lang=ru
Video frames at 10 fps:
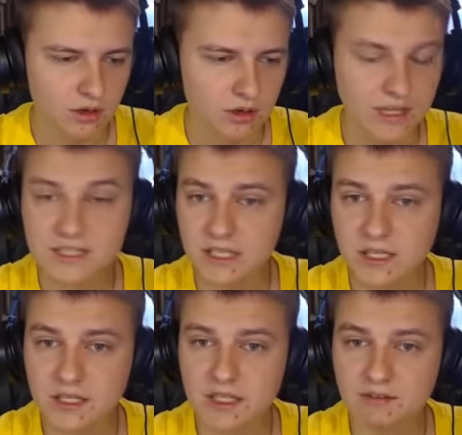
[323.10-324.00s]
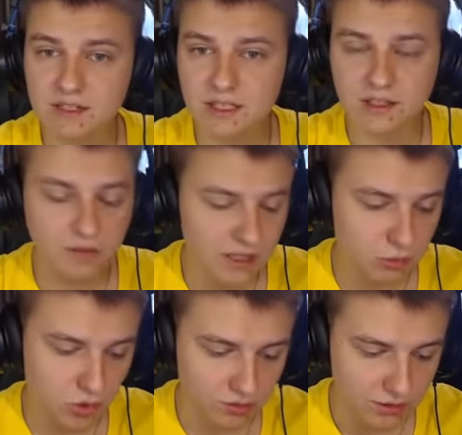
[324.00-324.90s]
Я, кстати, недавно стал девятым
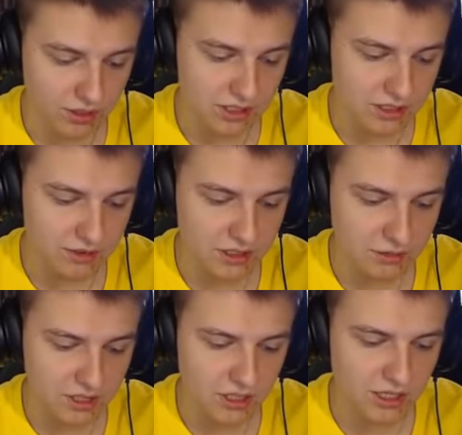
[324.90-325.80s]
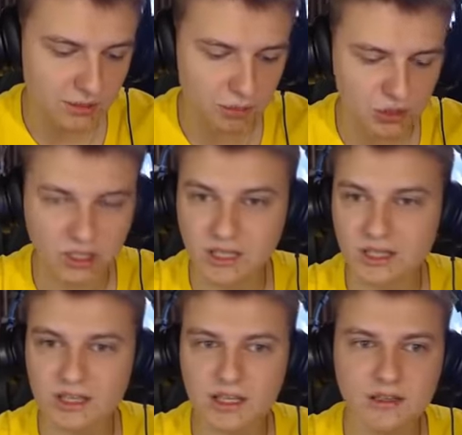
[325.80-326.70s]
уровнем, да, если вы не заметили. Я просто дана...
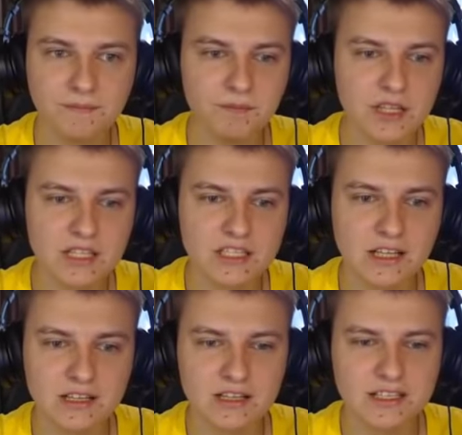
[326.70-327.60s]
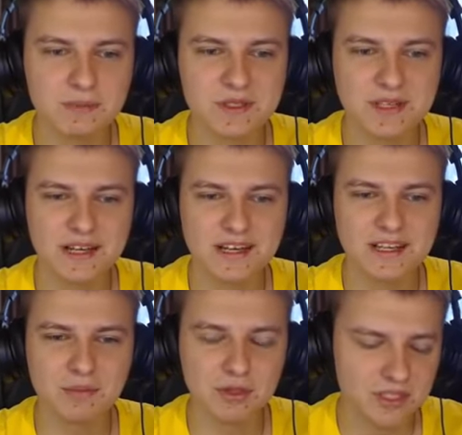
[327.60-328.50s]
Я это сделал не специально,
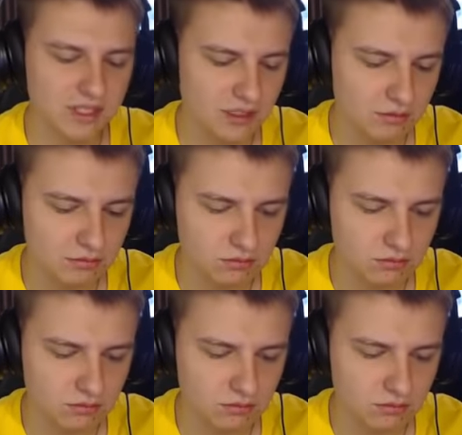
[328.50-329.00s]
я просто...